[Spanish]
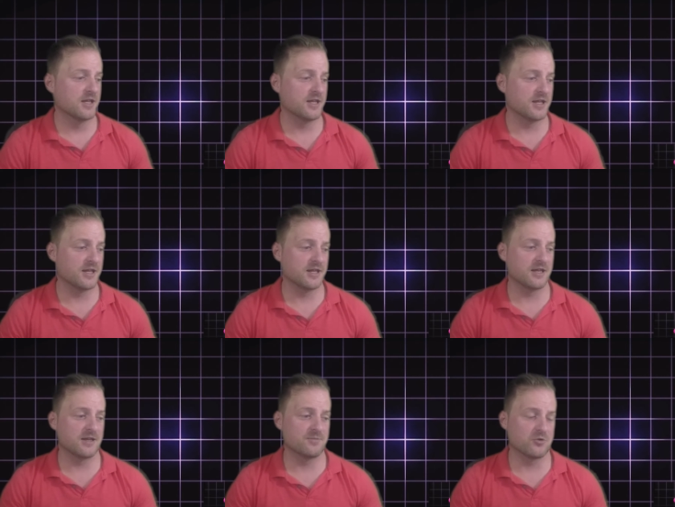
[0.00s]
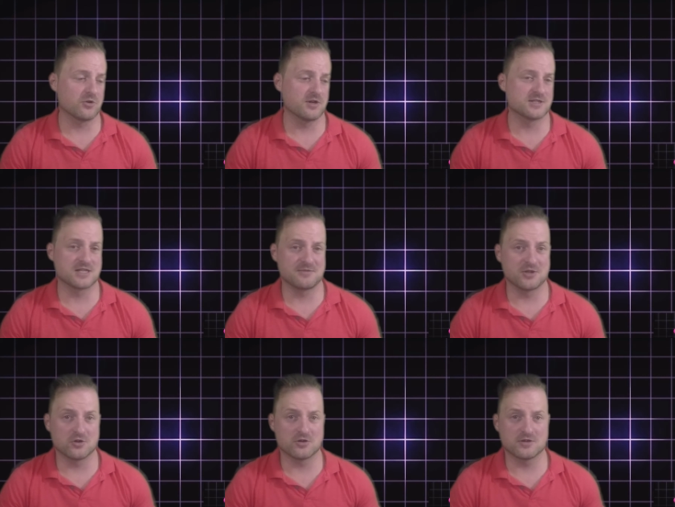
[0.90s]
eh, por el
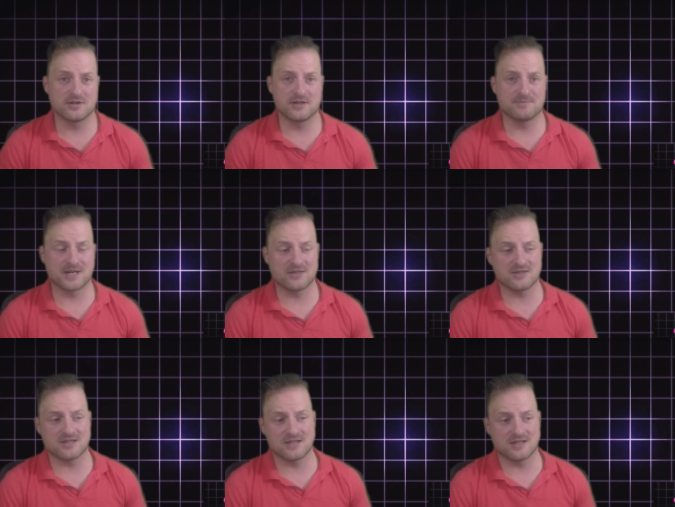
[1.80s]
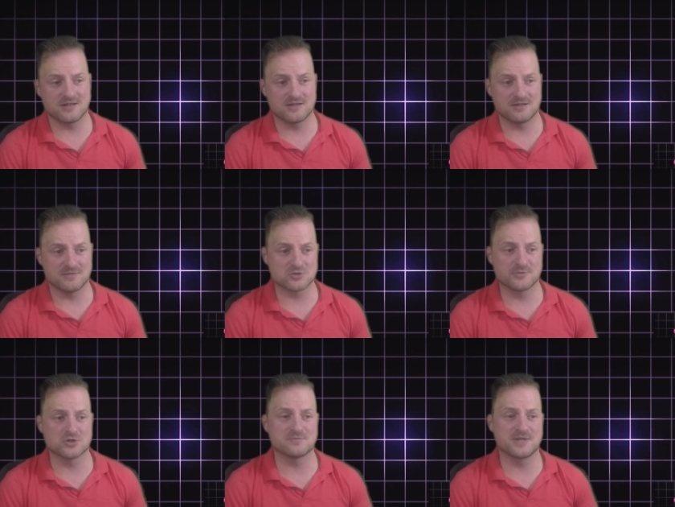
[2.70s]
servidor, eh, parece que más o
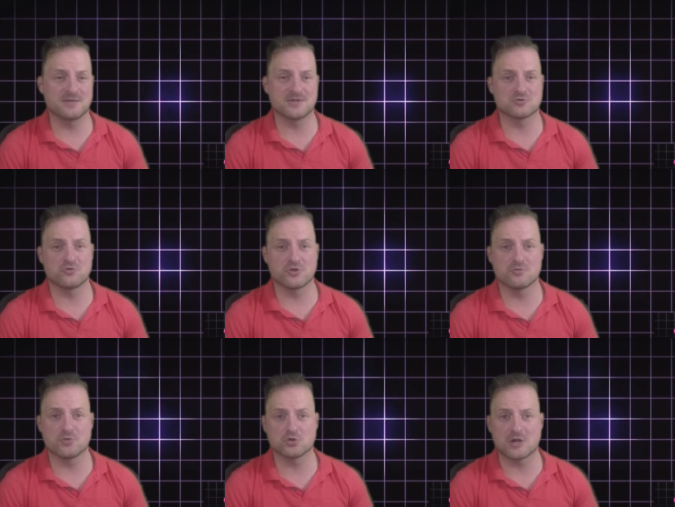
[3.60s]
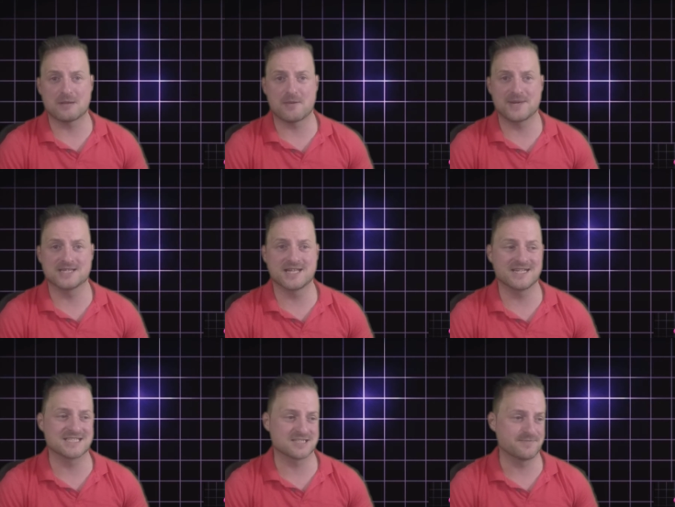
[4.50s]
menos me, me soluciona un poquito la papeleta en
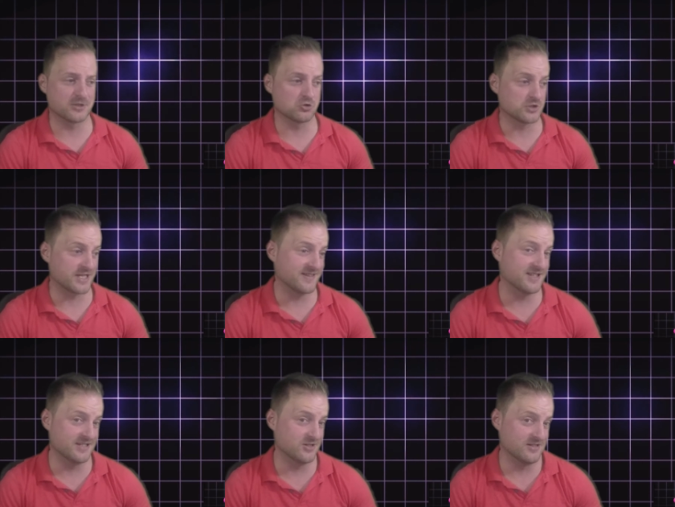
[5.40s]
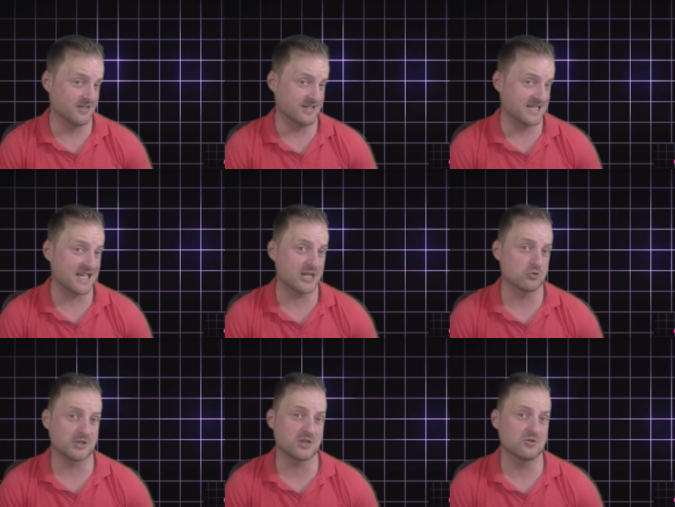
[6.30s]
ese aspecto. O sea que eh, queja
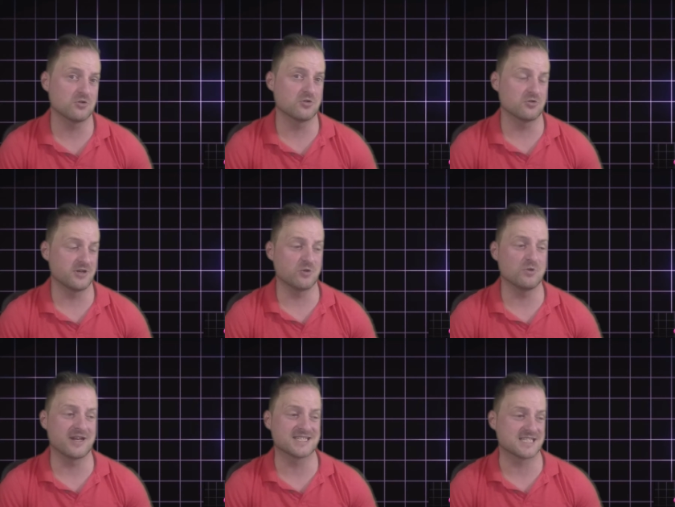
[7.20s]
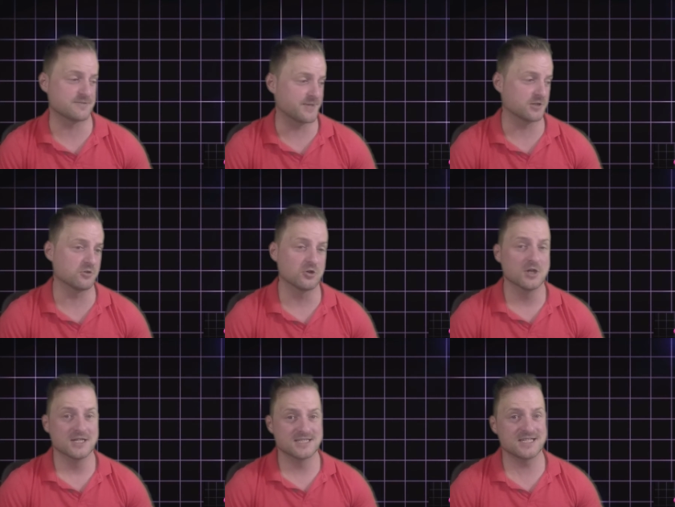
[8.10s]
no tengo ninguna en ese aspecto.
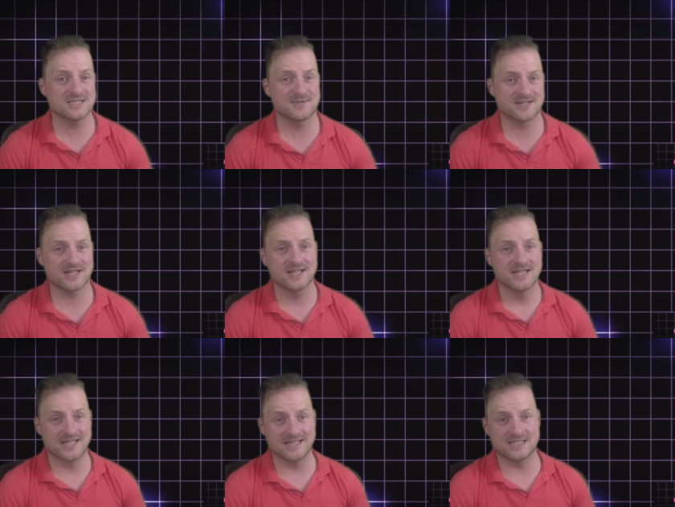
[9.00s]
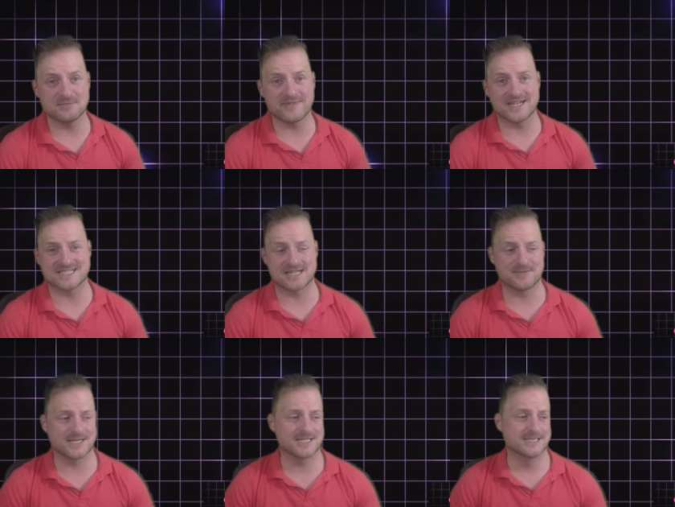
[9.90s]
Sí que es verdad que el tema del
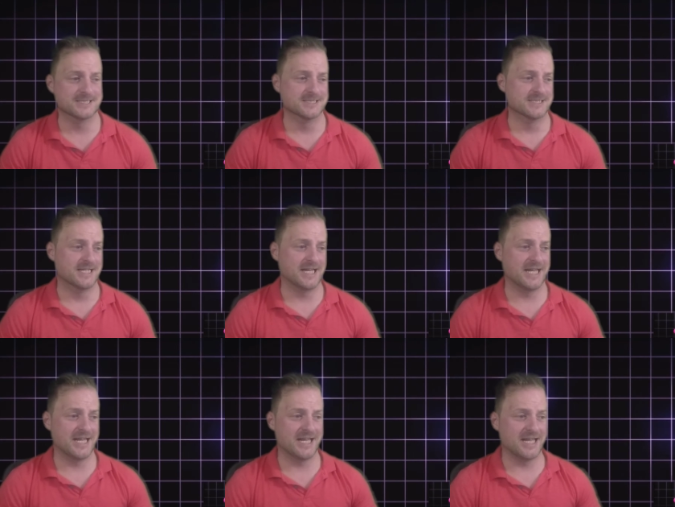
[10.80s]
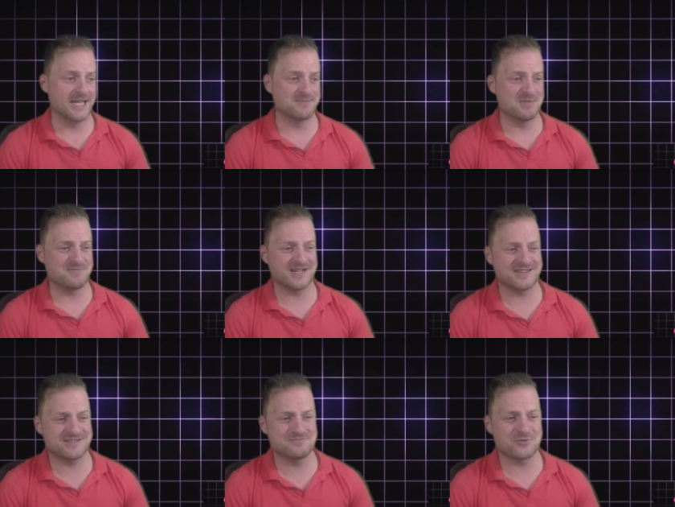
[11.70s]
examen me
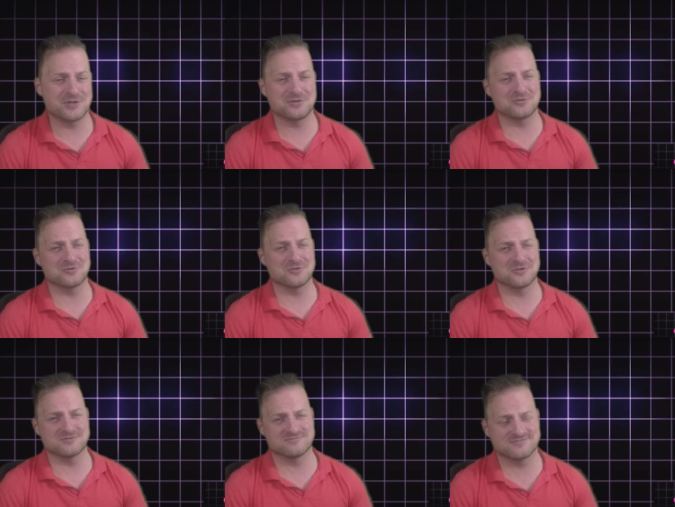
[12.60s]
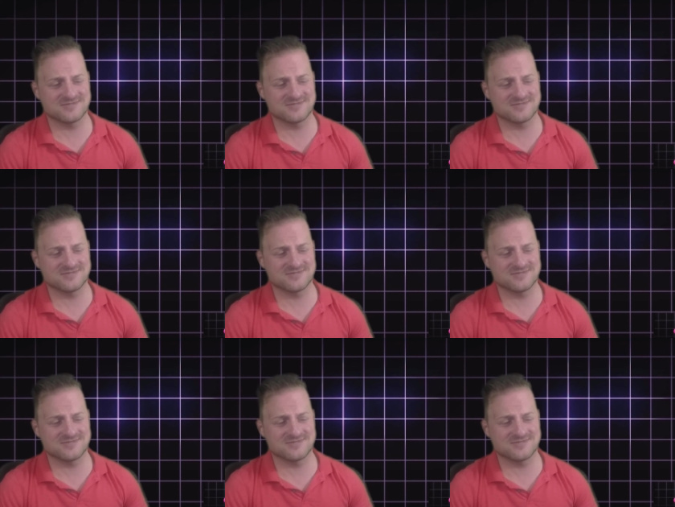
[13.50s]
parece un poquito...